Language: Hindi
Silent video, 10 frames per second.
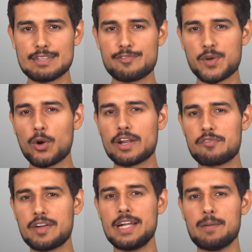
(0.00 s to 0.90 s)
जिसे फ्रॉड
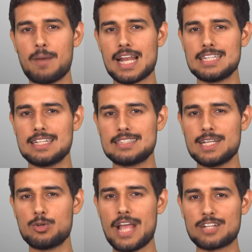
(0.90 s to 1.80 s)
रेफरेंडम माना जाता
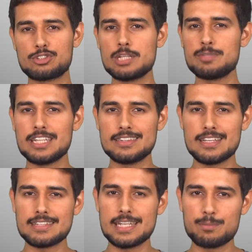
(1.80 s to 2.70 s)
है इन्होंने एक्चुअली में
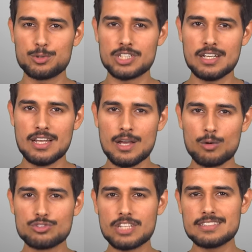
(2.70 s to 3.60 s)
जनता से नहीं पूछा
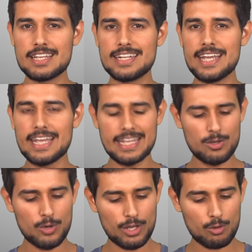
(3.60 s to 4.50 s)
उसके जरिए
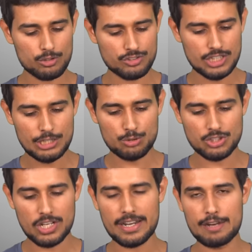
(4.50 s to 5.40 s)
इन्होंने
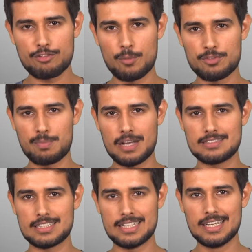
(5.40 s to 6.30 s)
कॉन्स्टिट्यूशनल रिफॉर्म्स
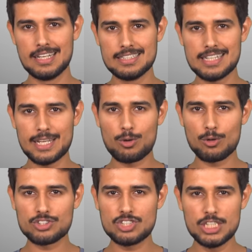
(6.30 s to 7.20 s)
पास किए यानी
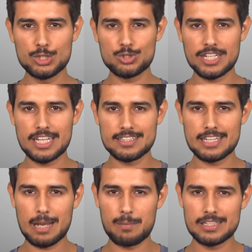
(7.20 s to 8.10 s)
कॉन्स्टिट्यूशन की
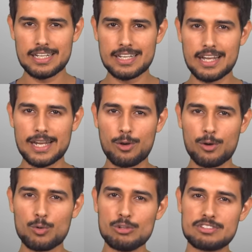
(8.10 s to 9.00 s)
अदला बदली करी
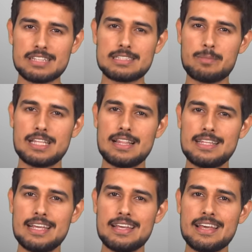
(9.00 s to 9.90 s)
और रूल्स ऐसे बदल
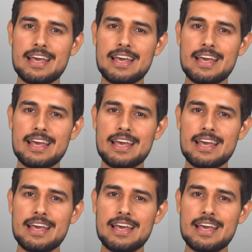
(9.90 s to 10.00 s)
दिए